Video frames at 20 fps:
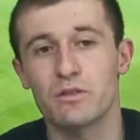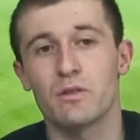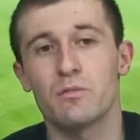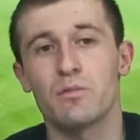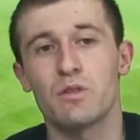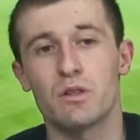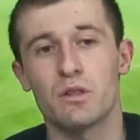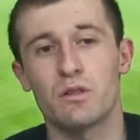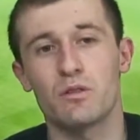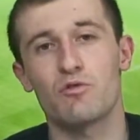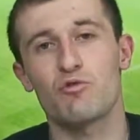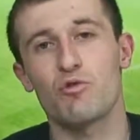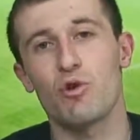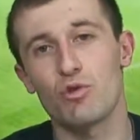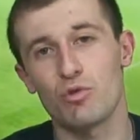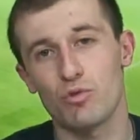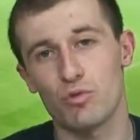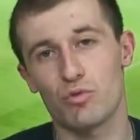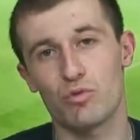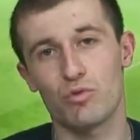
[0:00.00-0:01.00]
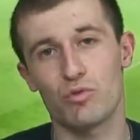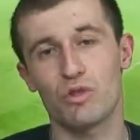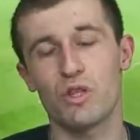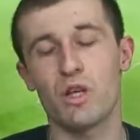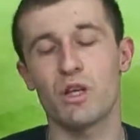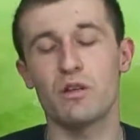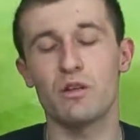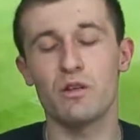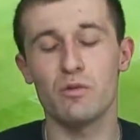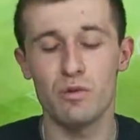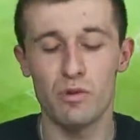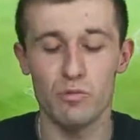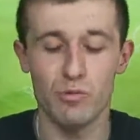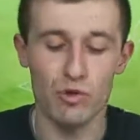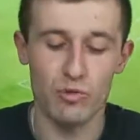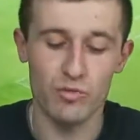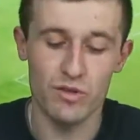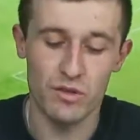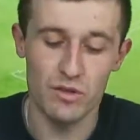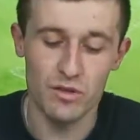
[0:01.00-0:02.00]
Tabi son şeklini
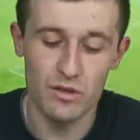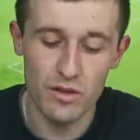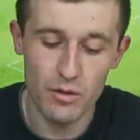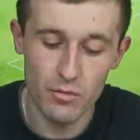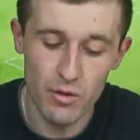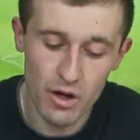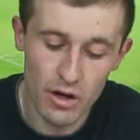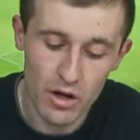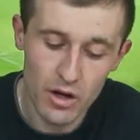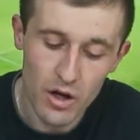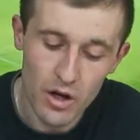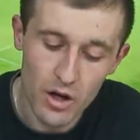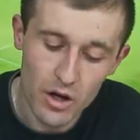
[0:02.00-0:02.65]
bilmiyorum stadın ama